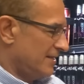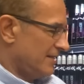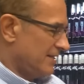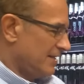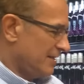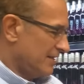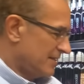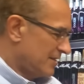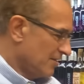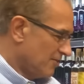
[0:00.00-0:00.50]

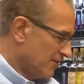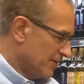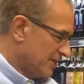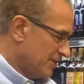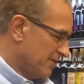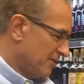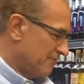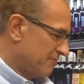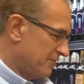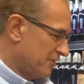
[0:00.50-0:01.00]
Então aqui,
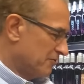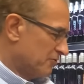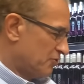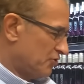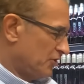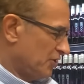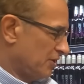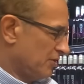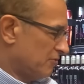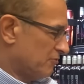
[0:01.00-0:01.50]
ó, vinho
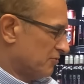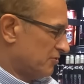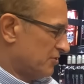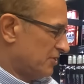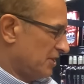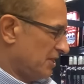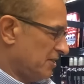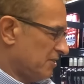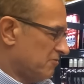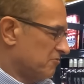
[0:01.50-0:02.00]
tinto,
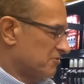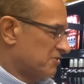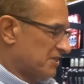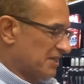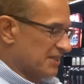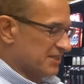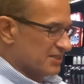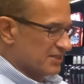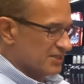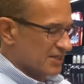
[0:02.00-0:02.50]
seco,
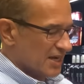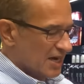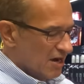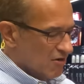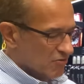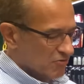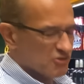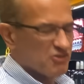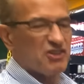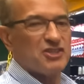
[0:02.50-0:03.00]
13 de
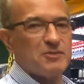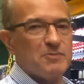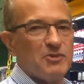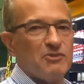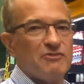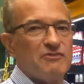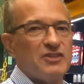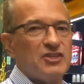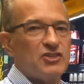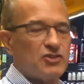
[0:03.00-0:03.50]
álcool,
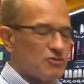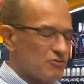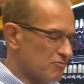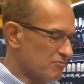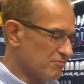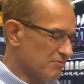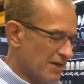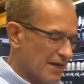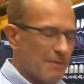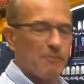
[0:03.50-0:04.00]

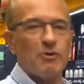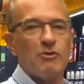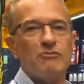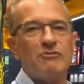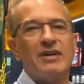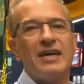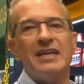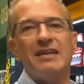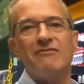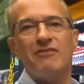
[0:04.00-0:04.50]
2021. É bom
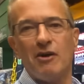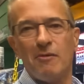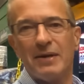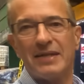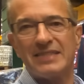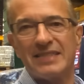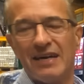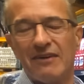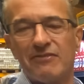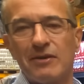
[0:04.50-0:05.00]
nunca levar uma
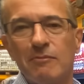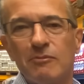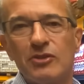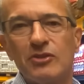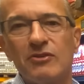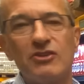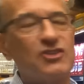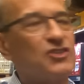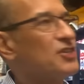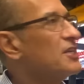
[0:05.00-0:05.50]
safra
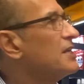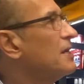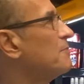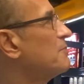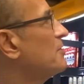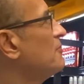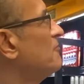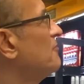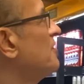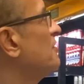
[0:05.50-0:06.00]
muito antiga,
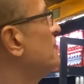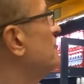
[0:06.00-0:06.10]
porque o vinho